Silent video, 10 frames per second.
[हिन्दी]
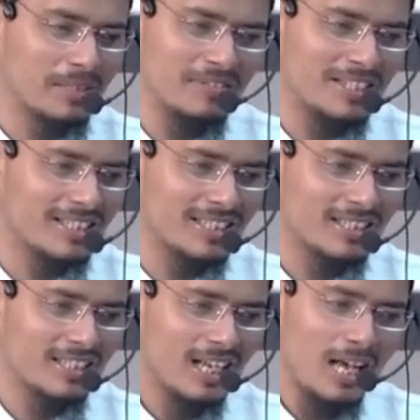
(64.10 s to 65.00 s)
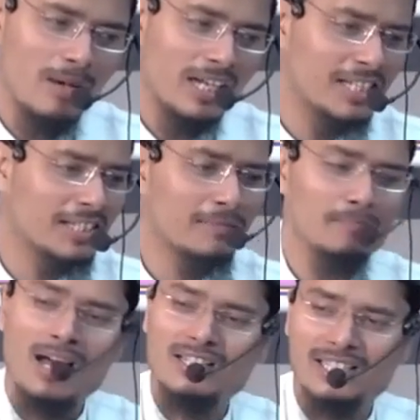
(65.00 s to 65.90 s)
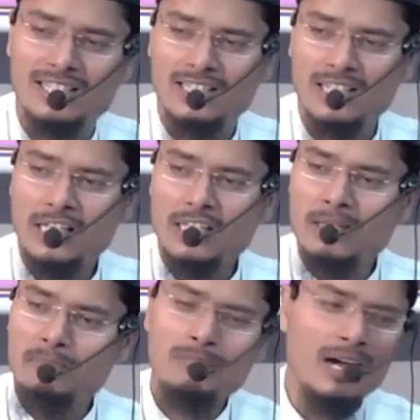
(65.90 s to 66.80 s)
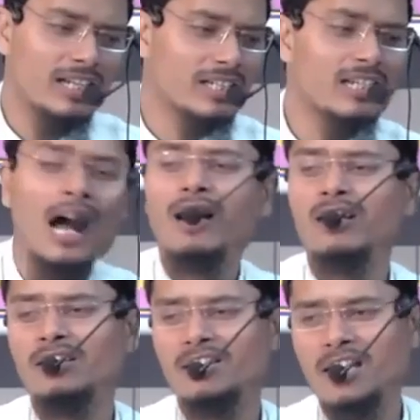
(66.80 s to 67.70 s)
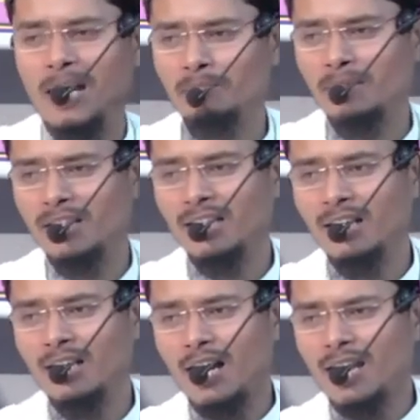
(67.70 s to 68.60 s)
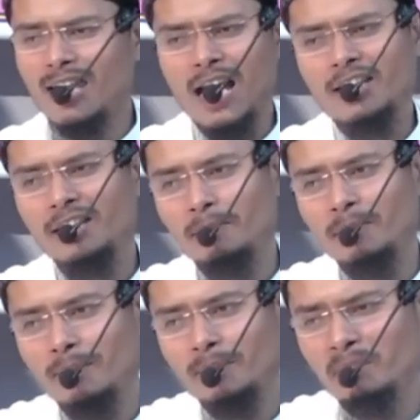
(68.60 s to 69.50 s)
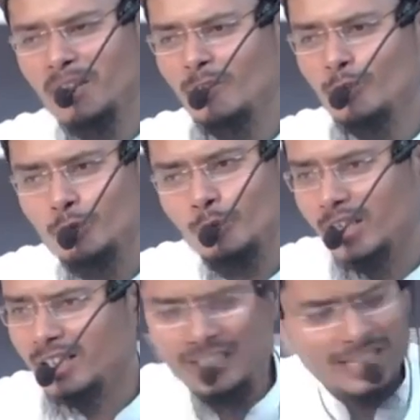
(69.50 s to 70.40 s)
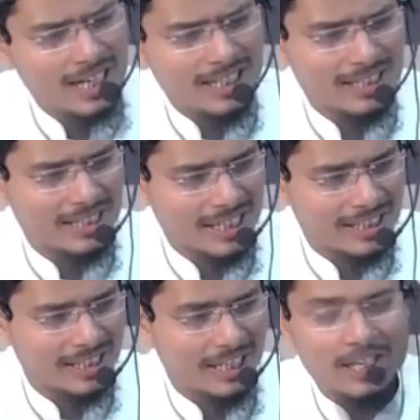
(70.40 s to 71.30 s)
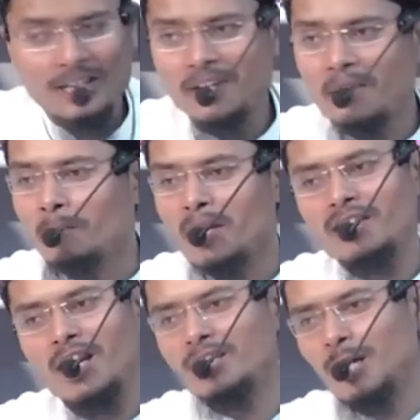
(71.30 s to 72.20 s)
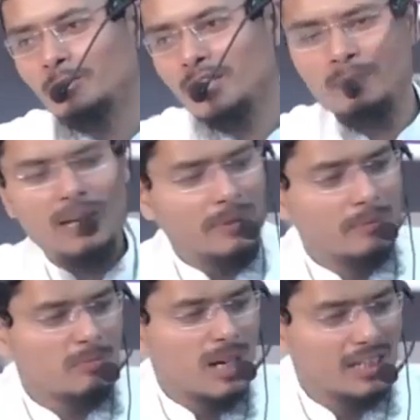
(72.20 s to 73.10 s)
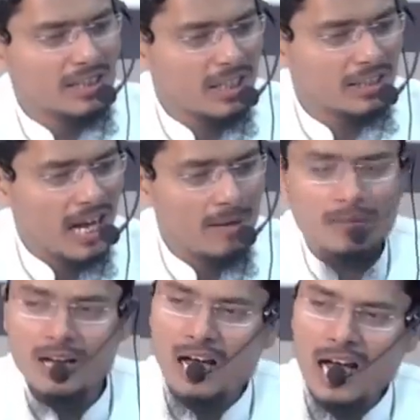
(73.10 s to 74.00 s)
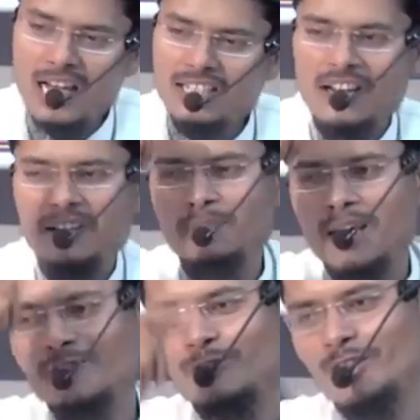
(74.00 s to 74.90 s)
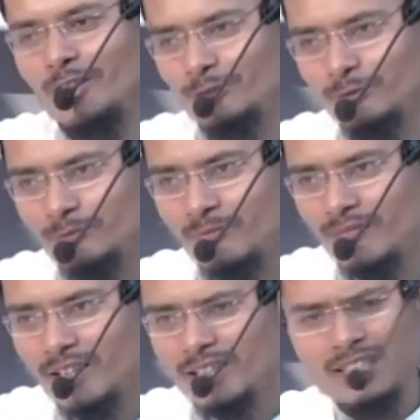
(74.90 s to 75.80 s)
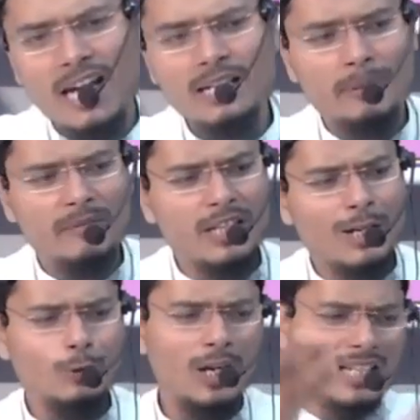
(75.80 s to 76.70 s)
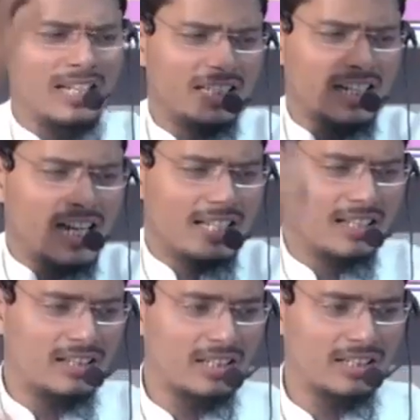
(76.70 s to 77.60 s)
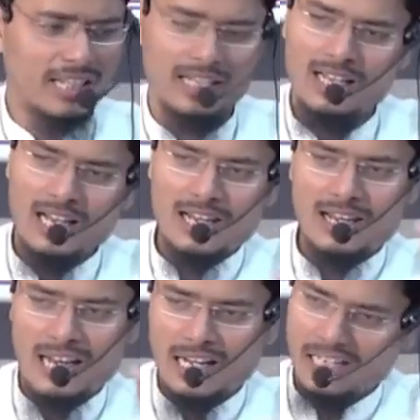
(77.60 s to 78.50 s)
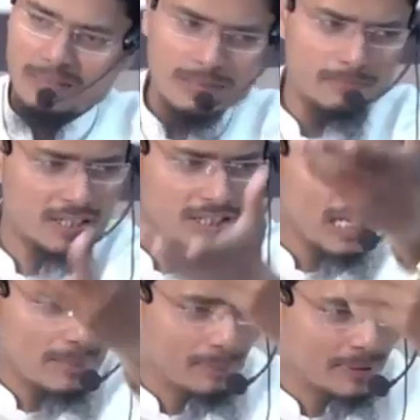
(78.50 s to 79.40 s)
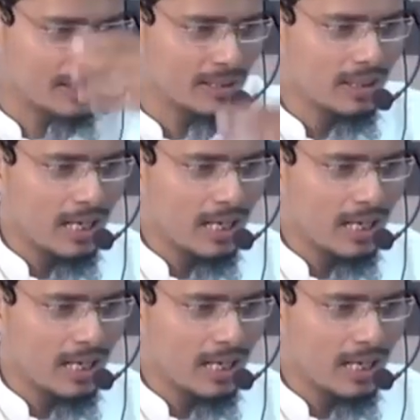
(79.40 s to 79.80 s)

इस बीवी से हमारी इस माँ से कि बीमारी के आखिरी अयाम में अल्लाह के नबी अपनी बीवियों को इकट्ठा करके कहते हैं मैं चाहता हूं कि मैं अपनी बीमारी की अयाम आयशा के पास गुजारूं सारी बीवियां खुले दिल से इजाजत देती हैं अरे अल्लाह के नबी बेशक आप अपनी